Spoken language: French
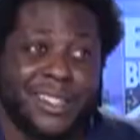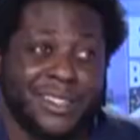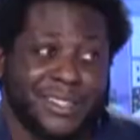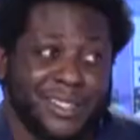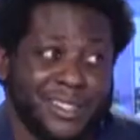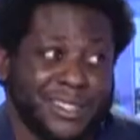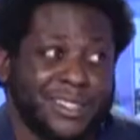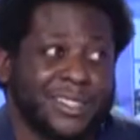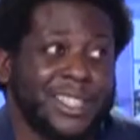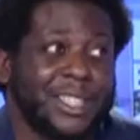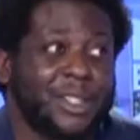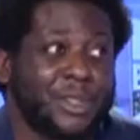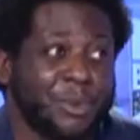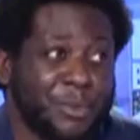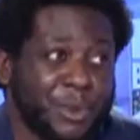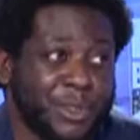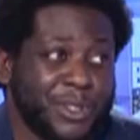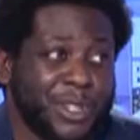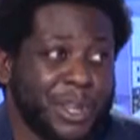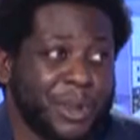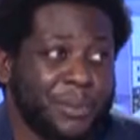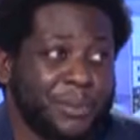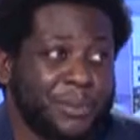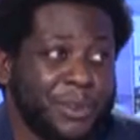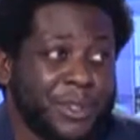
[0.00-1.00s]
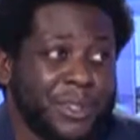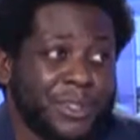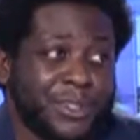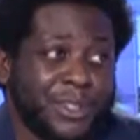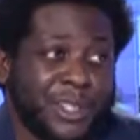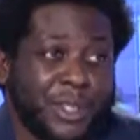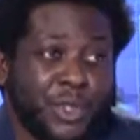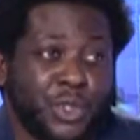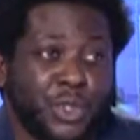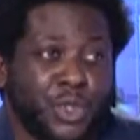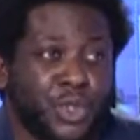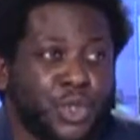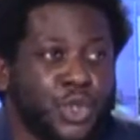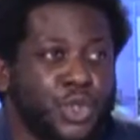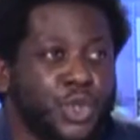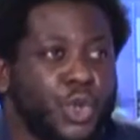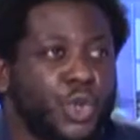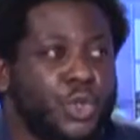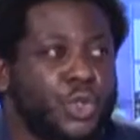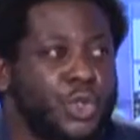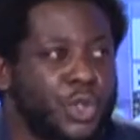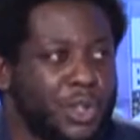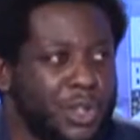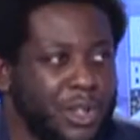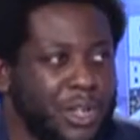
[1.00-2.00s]
C'est exactement ça. C'est une
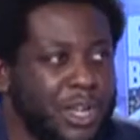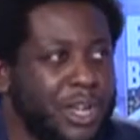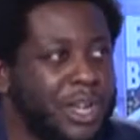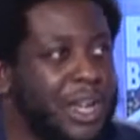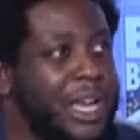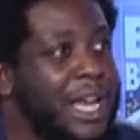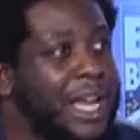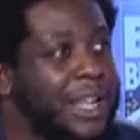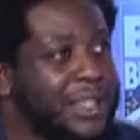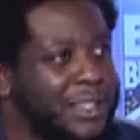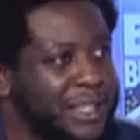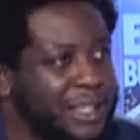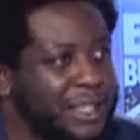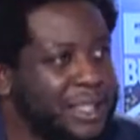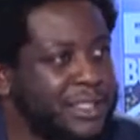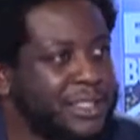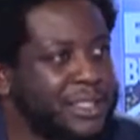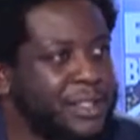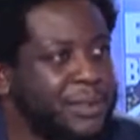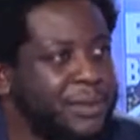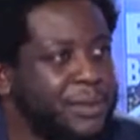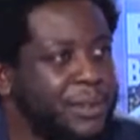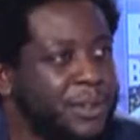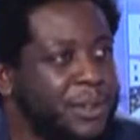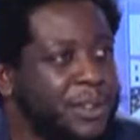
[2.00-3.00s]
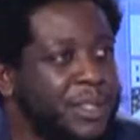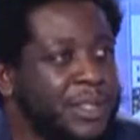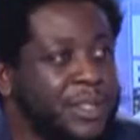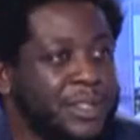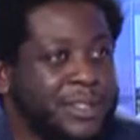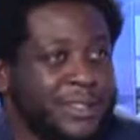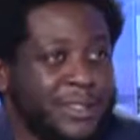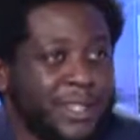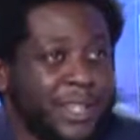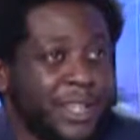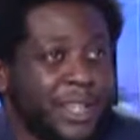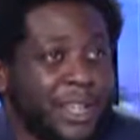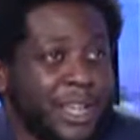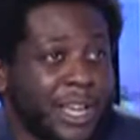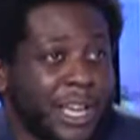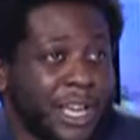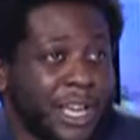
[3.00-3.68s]
autre alternative. C'est